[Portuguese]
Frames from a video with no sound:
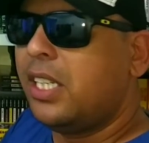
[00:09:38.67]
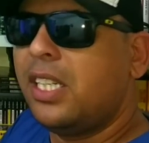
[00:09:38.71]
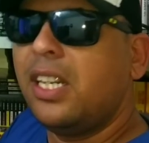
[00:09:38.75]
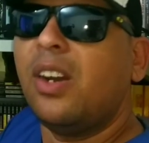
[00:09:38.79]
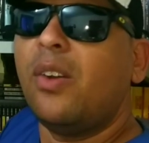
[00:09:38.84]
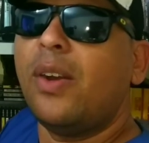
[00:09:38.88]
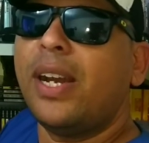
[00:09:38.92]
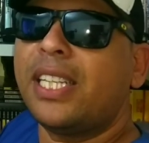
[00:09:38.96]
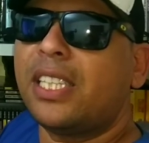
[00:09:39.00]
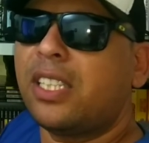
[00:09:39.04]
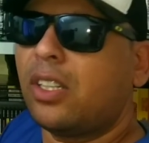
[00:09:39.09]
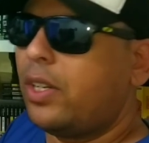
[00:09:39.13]

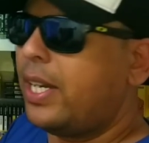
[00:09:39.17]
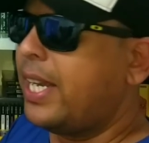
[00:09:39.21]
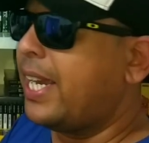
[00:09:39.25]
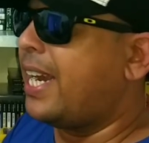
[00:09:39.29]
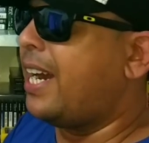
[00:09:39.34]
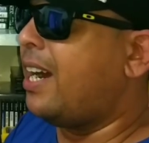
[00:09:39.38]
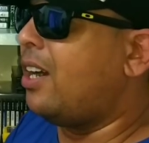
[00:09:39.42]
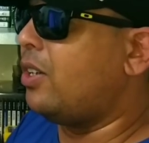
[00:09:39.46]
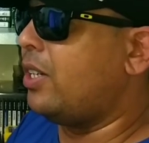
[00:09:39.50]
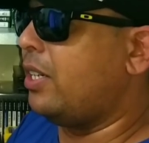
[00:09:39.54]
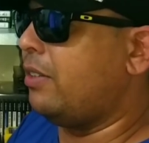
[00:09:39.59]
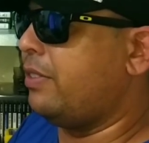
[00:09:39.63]
Não é tão
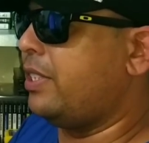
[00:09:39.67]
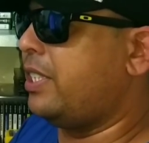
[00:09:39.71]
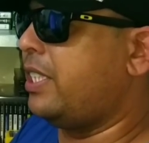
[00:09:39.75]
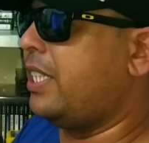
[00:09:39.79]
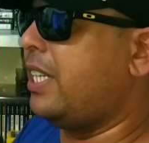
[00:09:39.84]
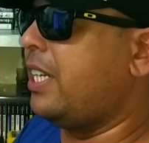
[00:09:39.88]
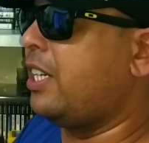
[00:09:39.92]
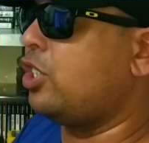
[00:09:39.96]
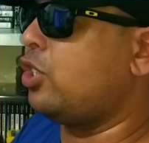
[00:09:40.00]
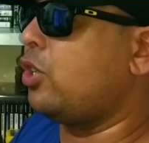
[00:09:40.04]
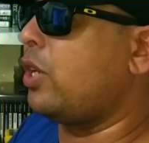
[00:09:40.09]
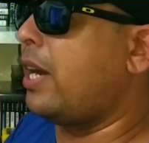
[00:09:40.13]
legal, né?
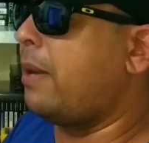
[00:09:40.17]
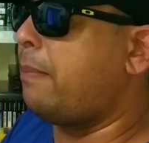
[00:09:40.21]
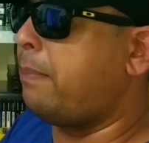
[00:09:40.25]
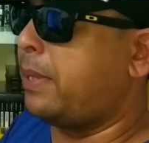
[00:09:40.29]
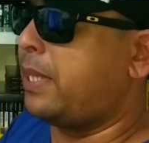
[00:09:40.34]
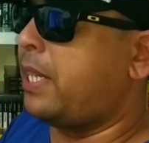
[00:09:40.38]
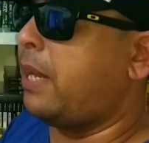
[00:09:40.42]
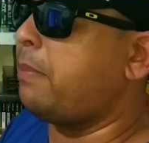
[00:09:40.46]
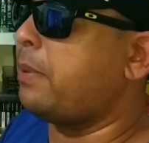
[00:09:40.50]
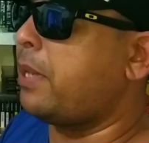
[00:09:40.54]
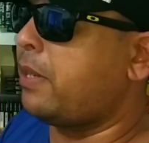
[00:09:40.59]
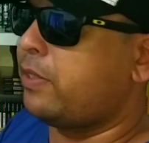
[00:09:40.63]
Você tem que jogar,
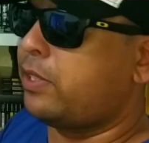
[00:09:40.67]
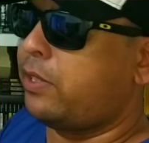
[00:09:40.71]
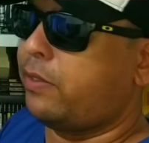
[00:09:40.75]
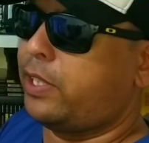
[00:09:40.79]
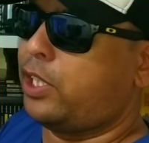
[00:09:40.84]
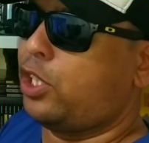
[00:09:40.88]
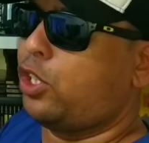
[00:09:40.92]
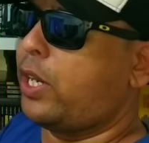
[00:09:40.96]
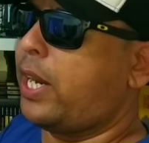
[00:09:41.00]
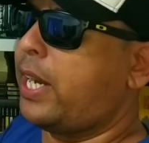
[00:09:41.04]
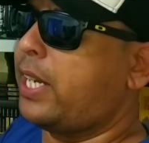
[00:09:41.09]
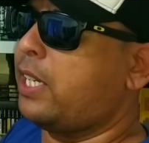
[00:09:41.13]
até porque
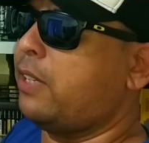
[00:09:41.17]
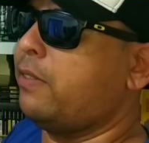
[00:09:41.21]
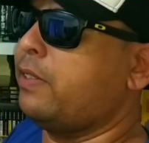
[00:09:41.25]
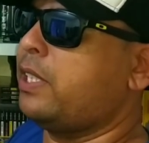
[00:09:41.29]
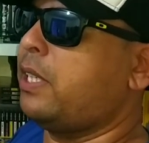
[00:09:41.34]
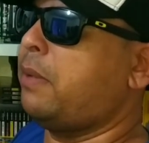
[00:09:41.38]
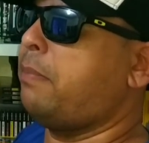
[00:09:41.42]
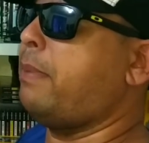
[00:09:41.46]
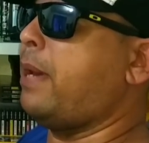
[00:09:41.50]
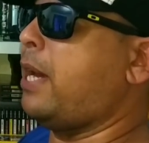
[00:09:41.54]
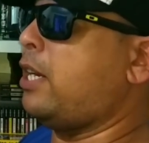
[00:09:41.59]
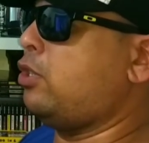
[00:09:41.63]
se você jogar aqui
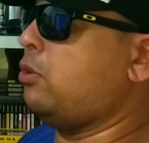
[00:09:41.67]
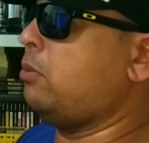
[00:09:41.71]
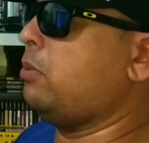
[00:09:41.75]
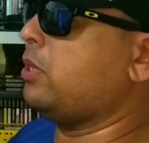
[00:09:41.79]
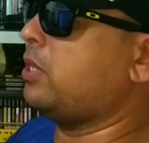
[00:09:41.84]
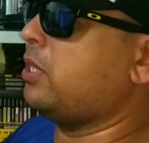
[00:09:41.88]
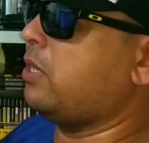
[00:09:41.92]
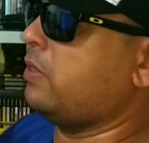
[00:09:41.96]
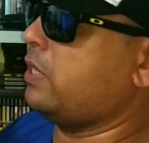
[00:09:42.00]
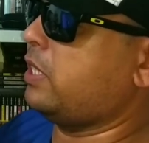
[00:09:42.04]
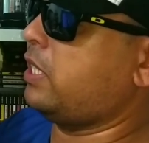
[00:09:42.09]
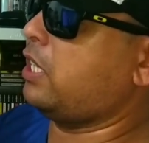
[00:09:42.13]
você perde um
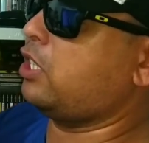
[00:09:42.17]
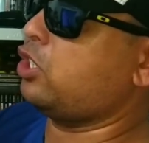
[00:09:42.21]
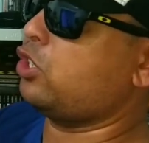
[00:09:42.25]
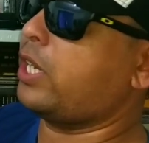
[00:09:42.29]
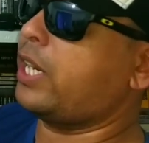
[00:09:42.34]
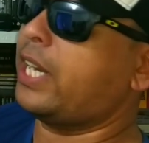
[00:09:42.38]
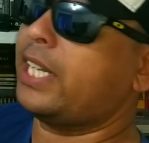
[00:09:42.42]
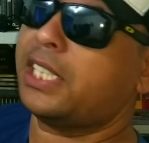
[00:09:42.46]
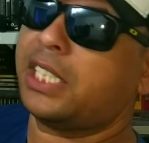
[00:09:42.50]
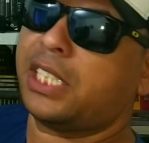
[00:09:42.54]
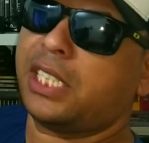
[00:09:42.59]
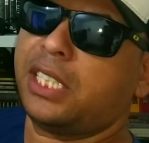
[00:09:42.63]
botão, você tem
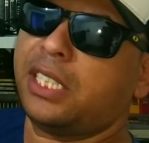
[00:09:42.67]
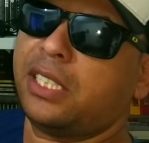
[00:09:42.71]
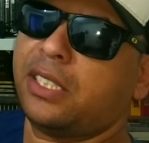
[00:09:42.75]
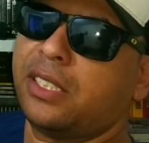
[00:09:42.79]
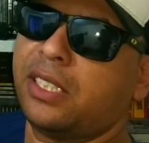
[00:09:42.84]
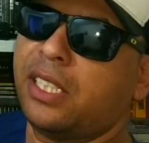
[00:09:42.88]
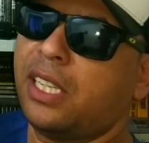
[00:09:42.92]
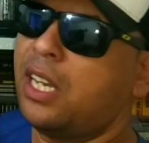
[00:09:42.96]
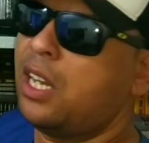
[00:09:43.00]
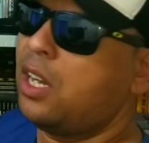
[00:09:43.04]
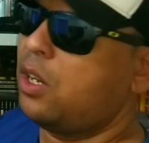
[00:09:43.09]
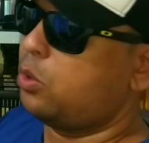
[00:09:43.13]
que jogar
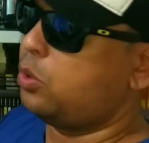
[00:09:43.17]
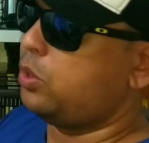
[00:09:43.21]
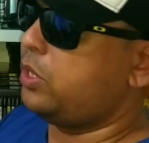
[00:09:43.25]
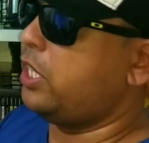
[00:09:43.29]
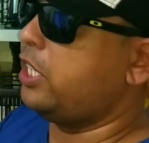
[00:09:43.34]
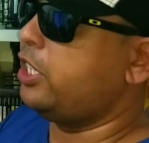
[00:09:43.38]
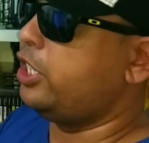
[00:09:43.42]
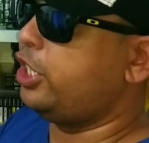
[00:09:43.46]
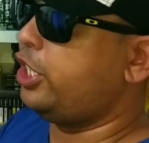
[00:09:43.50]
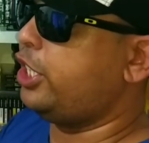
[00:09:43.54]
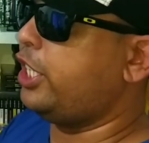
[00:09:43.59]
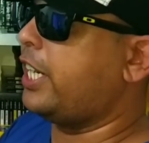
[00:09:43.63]
assim, ó, com
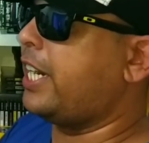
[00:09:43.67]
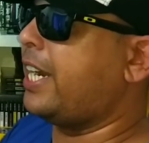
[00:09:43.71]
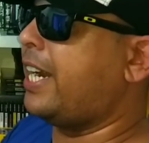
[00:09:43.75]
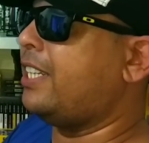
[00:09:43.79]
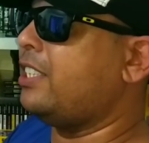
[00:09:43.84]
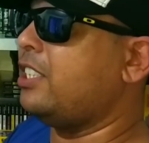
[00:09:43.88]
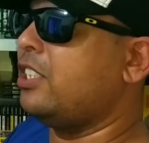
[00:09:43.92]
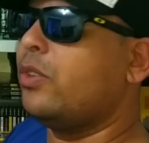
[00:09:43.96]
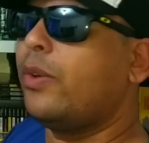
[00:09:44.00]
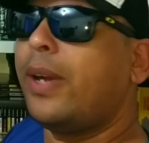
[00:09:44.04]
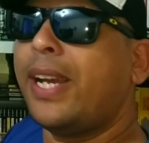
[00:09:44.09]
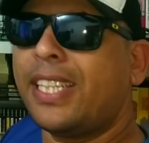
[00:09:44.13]
o dedo
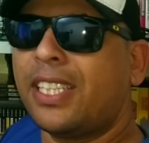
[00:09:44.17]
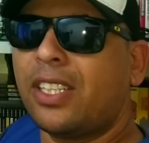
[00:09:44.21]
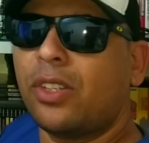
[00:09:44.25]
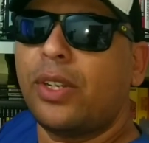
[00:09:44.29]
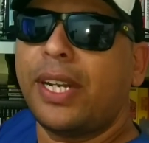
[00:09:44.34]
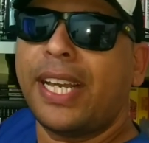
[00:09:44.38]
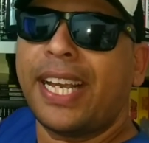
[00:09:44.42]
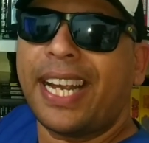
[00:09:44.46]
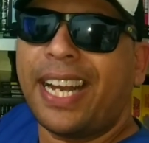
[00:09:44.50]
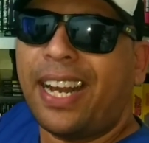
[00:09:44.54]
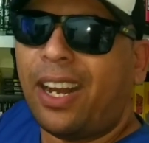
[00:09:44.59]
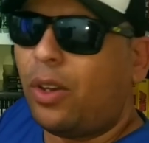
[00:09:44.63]
esticado. E não é
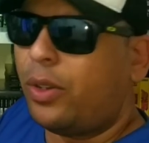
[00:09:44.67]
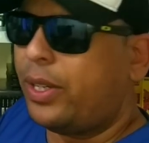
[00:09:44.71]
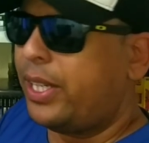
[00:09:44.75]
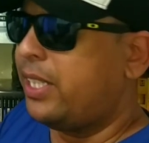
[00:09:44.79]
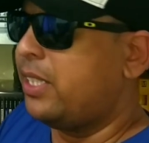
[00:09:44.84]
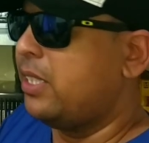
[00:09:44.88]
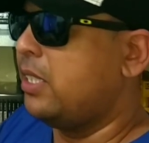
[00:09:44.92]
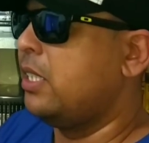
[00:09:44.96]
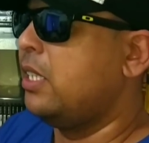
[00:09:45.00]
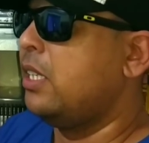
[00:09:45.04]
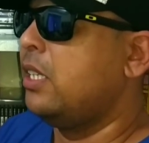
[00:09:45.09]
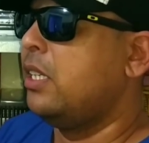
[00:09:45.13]
tão
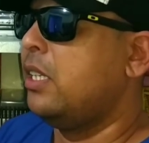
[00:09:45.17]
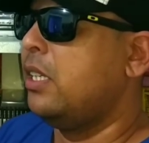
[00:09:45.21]
legal, né?